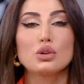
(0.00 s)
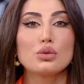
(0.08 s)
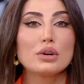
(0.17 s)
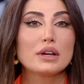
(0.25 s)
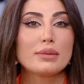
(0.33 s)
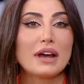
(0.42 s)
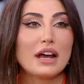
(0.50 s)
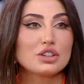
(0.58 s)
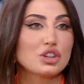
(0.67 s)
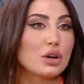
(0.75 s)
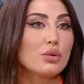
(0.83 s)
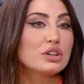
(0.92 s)
هو
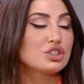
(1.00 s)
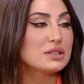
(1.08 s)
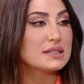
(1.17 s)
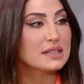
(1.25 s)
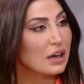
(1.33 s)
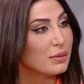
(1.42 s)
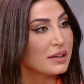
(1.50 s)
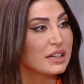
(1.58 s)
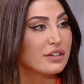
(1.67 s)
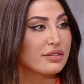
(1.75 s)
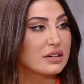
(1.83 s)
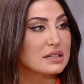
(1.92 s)
بحاجه اول شيء ثقه
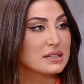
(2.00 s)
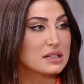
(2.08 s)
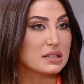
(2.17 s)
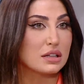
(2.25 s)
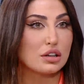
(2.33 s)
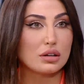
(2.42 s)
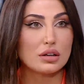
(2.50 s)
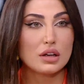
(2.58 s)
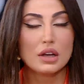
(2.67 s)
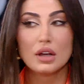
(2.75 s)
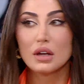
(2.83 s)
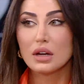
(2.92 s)
بالنفس آه،
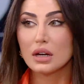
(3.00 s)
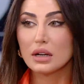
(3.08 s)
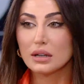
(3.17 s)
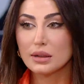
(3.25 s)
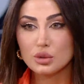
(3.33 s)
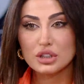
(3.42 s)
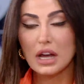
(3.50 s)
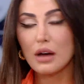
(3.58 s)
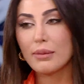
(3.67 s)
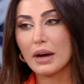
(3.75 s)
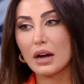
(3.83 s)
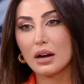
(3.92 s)
آه،
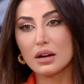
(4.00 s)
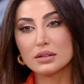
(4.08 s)
متابعه